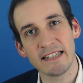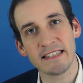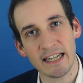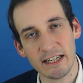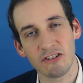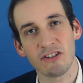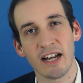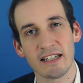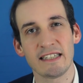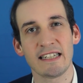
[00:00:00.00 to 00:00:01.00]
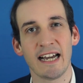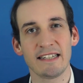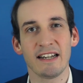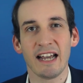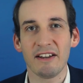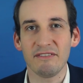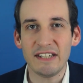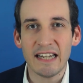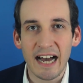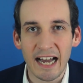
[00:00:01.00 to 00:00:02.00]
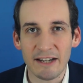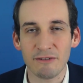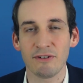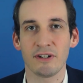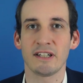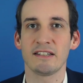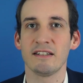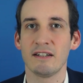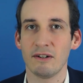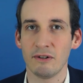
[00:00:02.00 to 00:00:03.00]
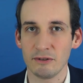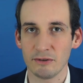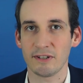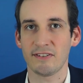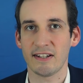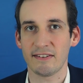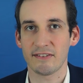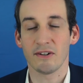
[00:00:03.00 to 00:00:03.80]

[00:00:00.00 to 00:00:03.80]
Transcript: die Rechtsstaatlichkeit wieder einfordert und durchsetzt.